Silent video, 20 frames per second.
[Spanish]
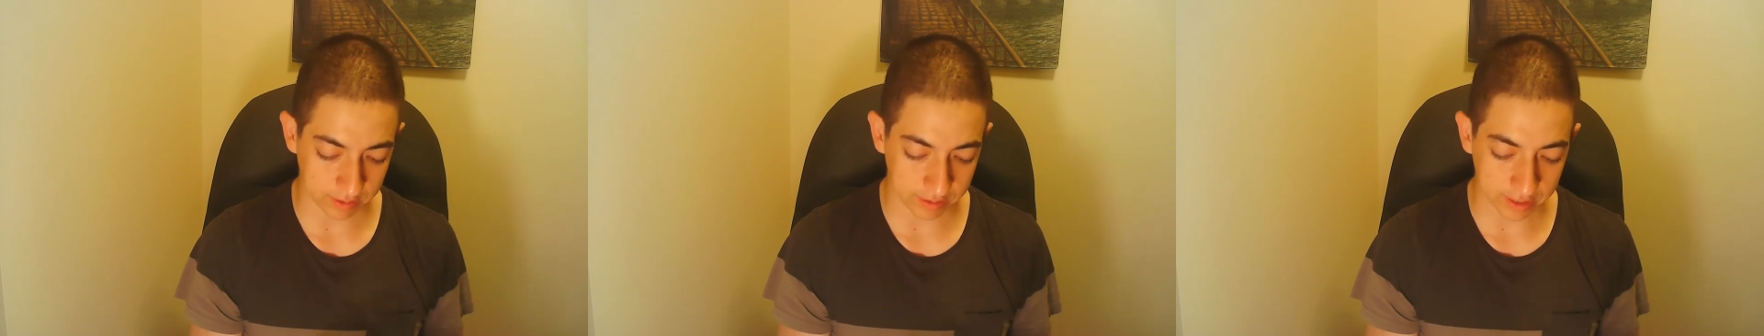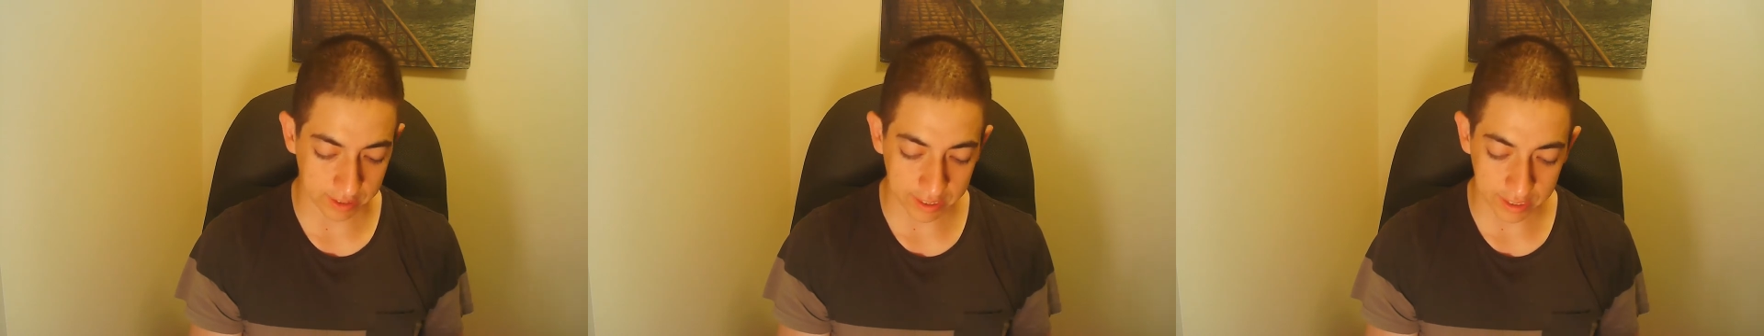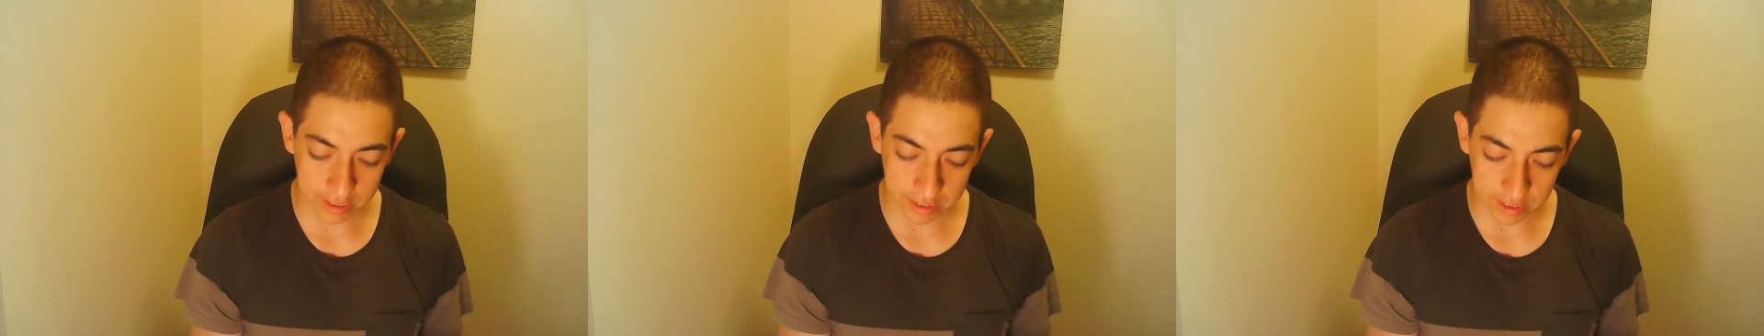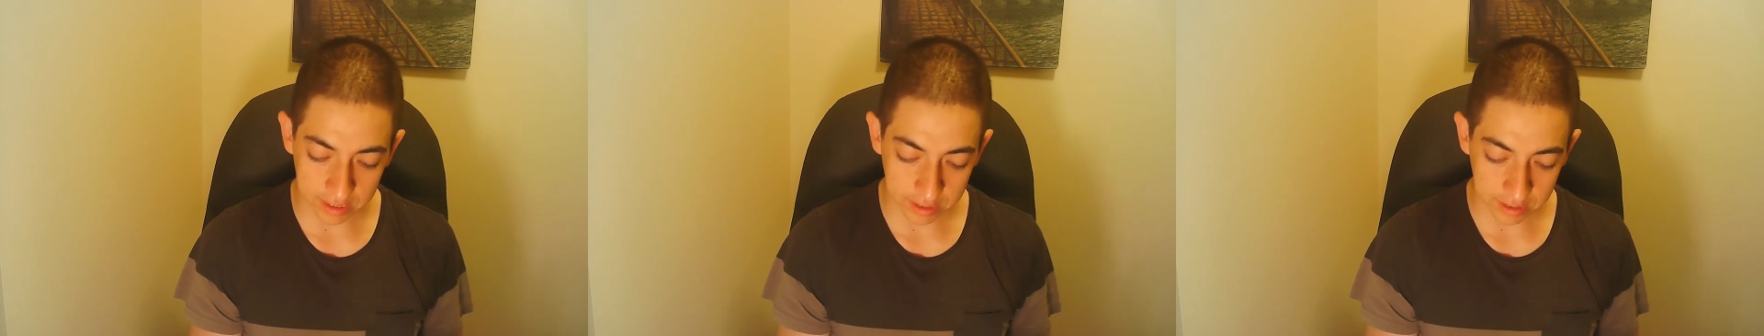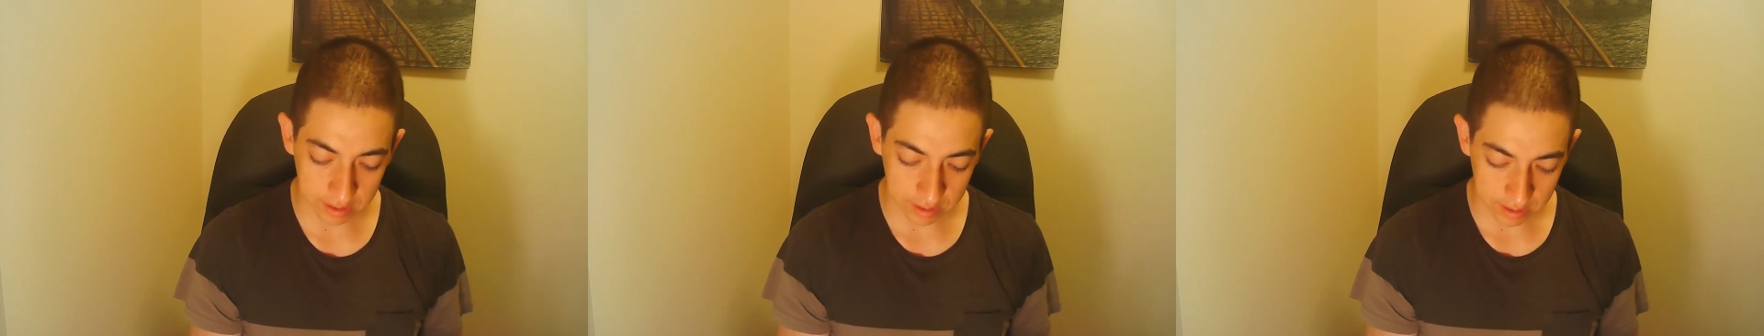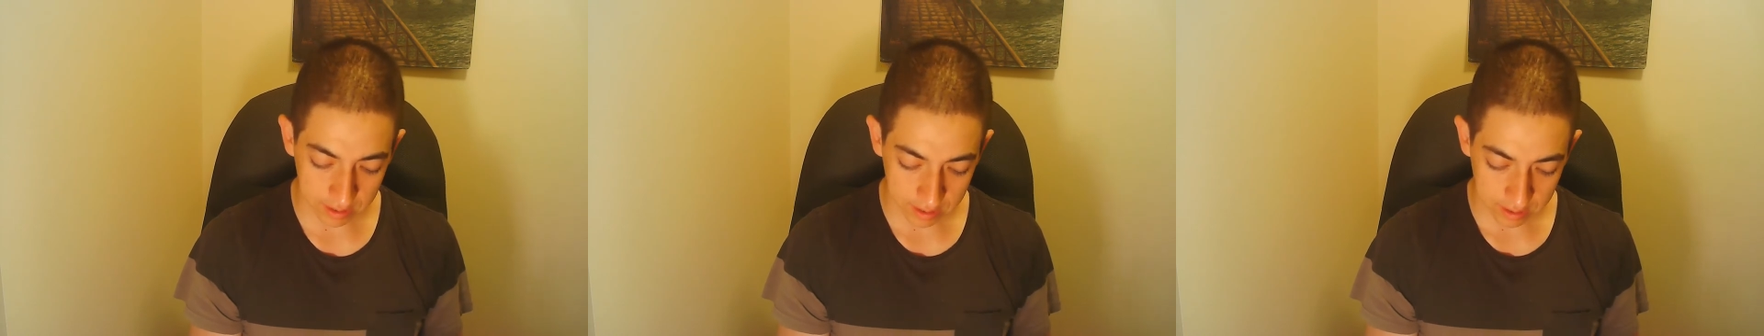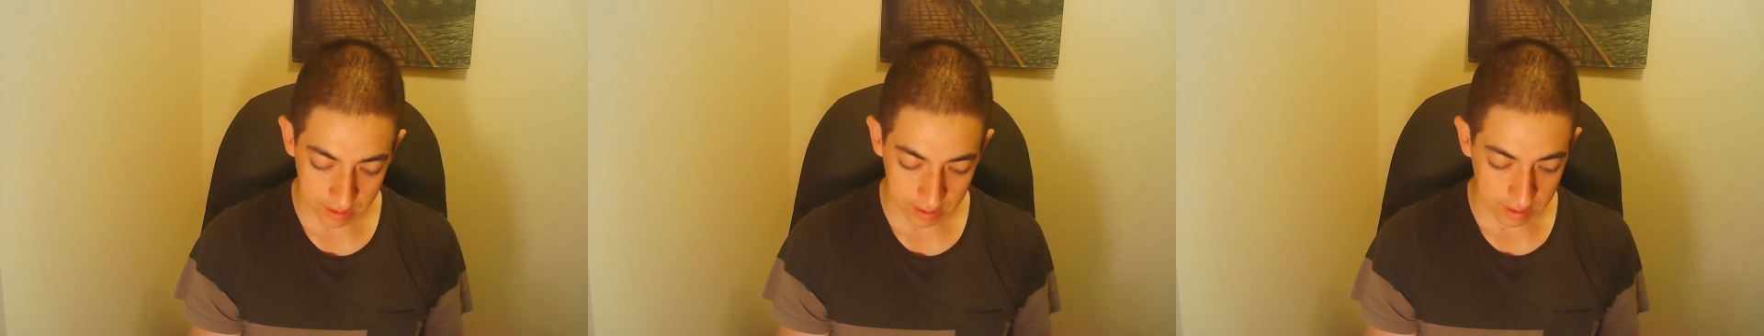tragedia.
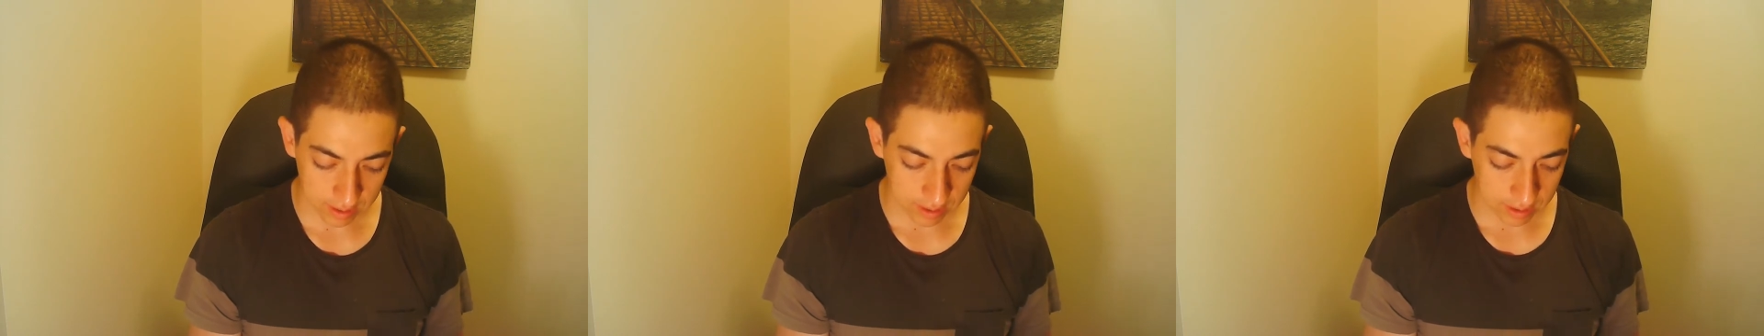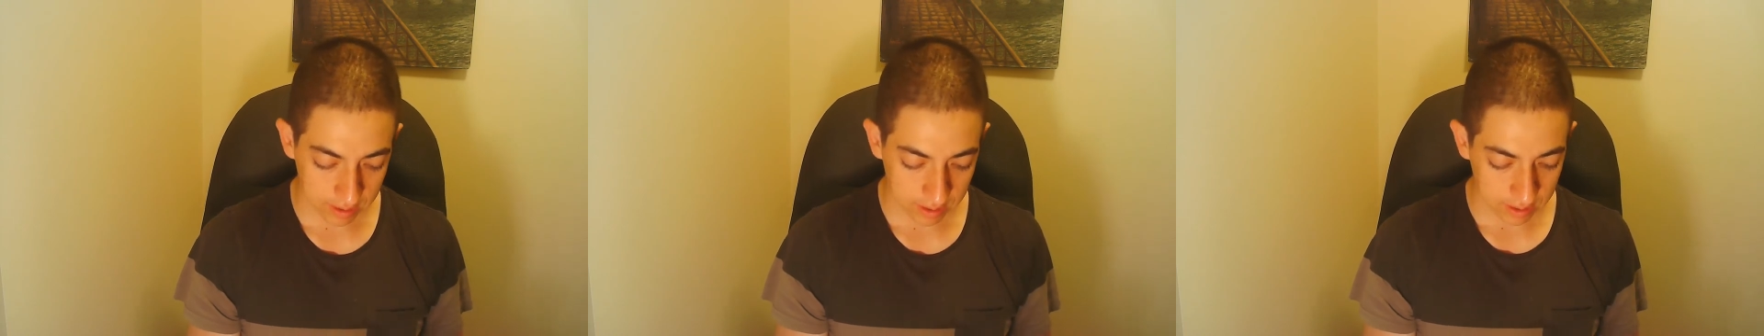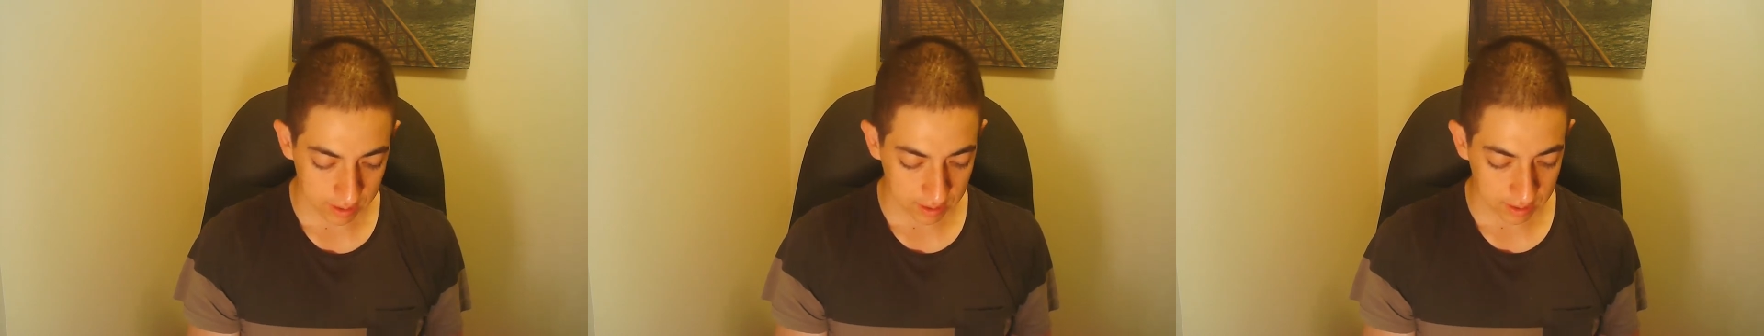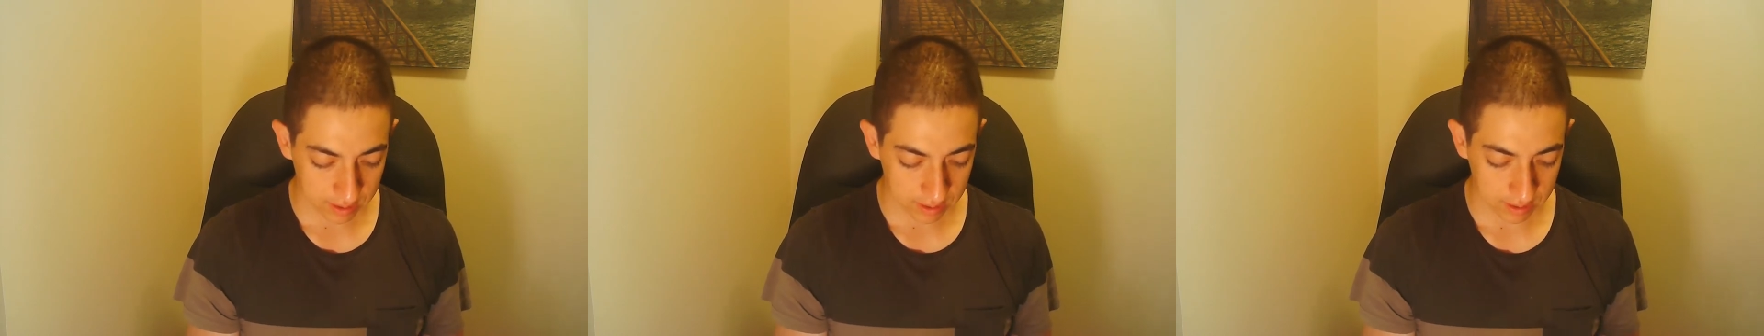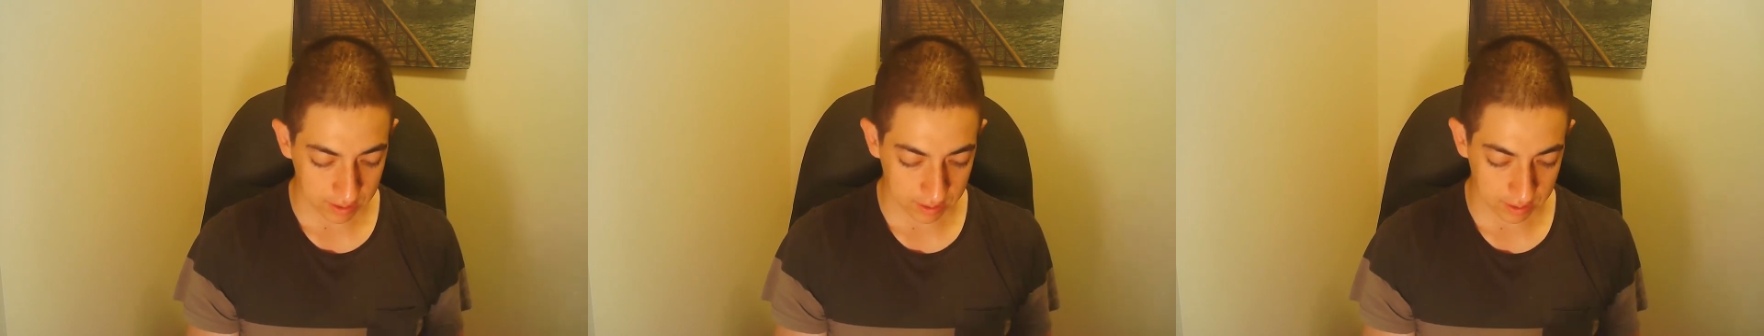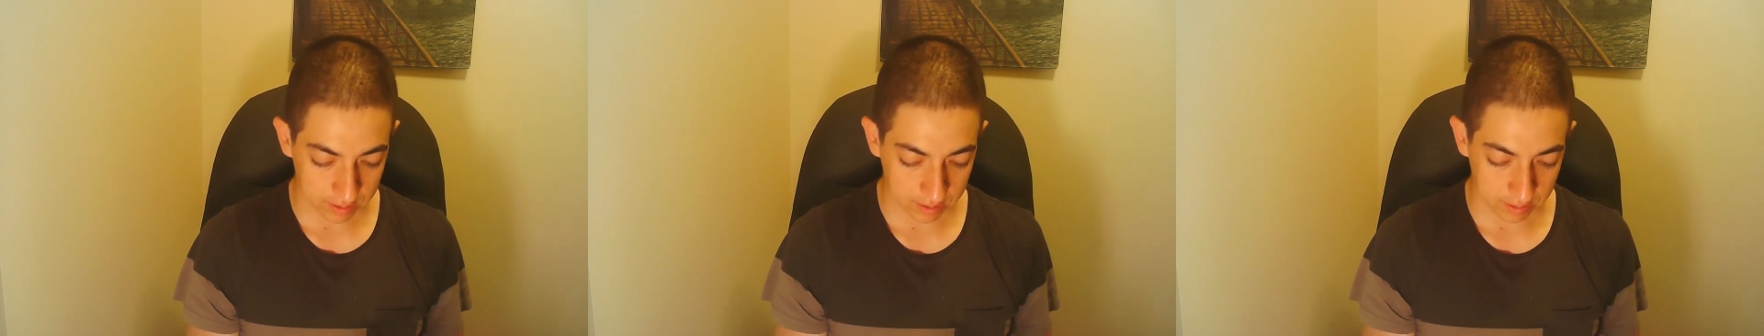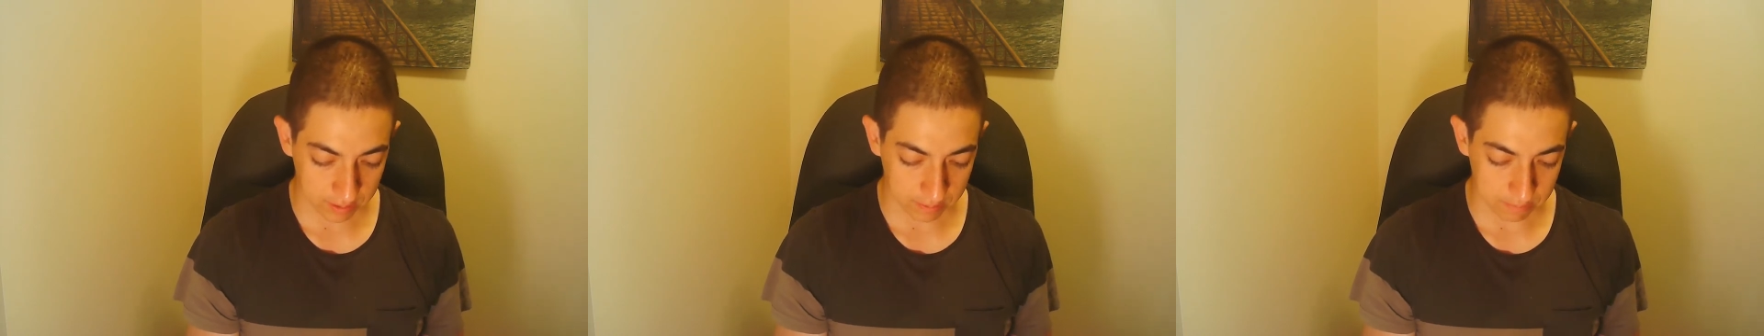
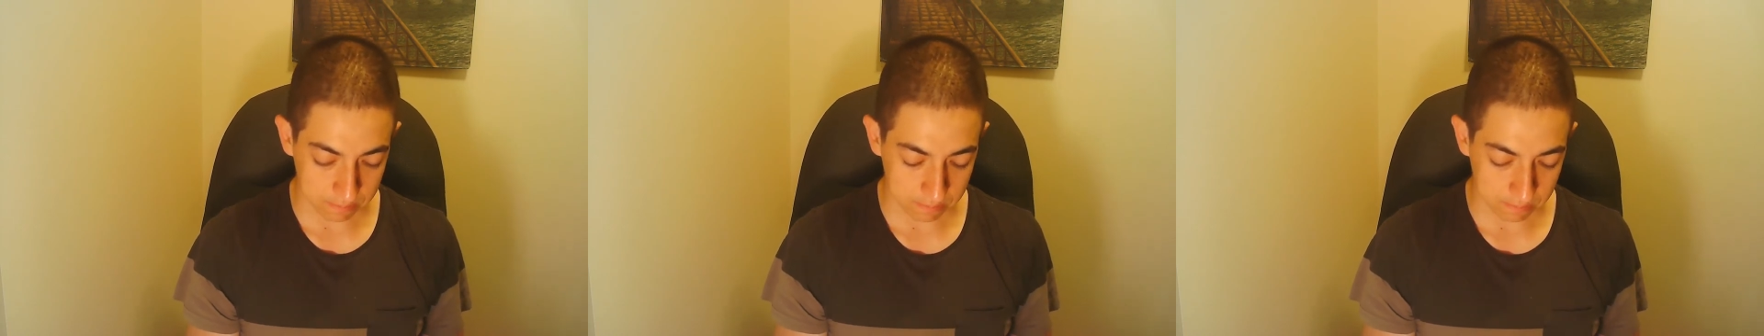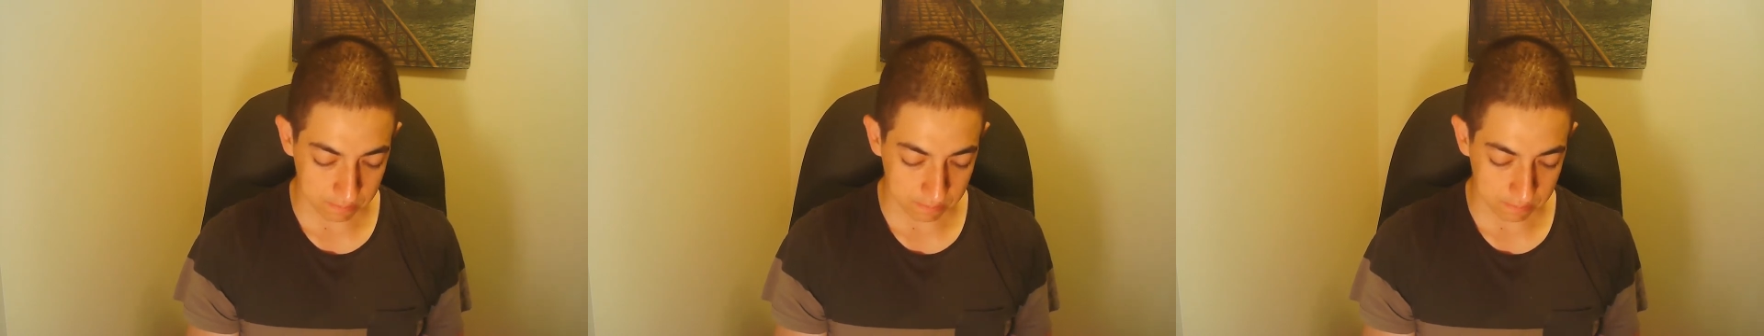Eh,